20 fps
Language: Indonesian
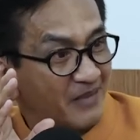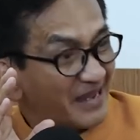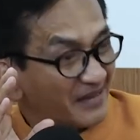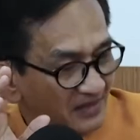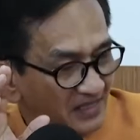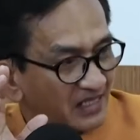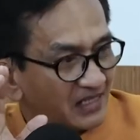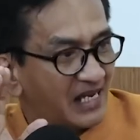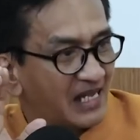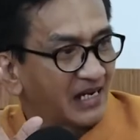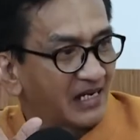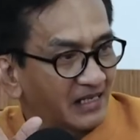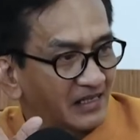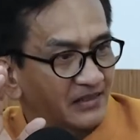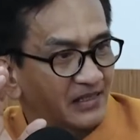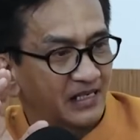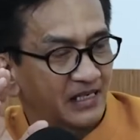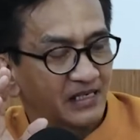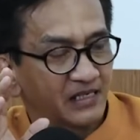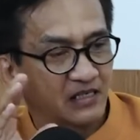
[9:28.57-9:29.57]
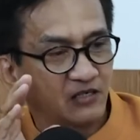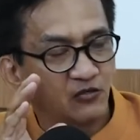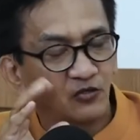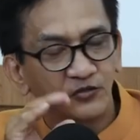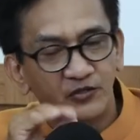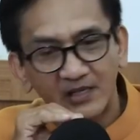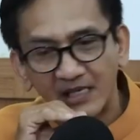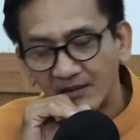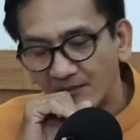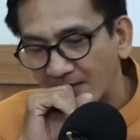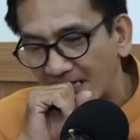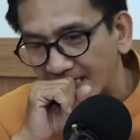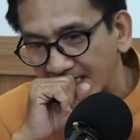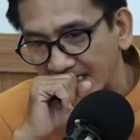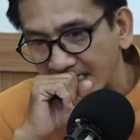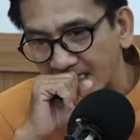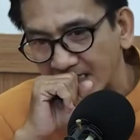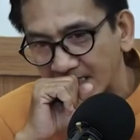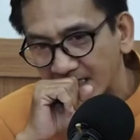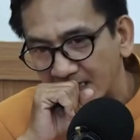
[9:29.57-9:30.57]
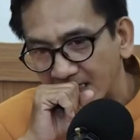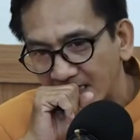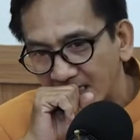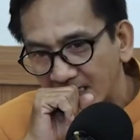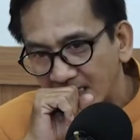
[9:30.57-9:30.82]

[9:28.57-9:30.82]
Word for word: batin lah katakan kekotoran batin